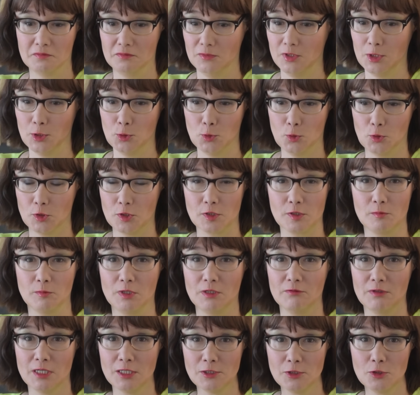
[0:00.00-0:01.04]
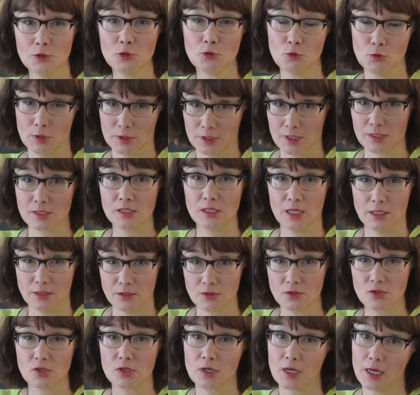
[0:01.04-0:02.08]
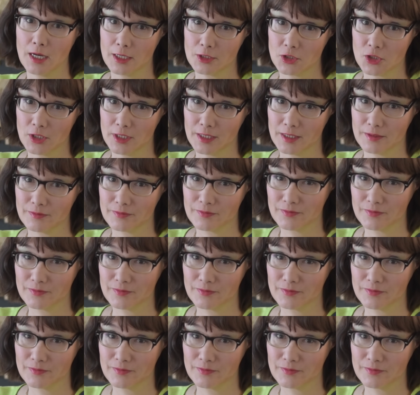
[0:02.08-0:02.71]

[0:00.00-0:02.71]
Никто не сомневался, что она станет циркачкой.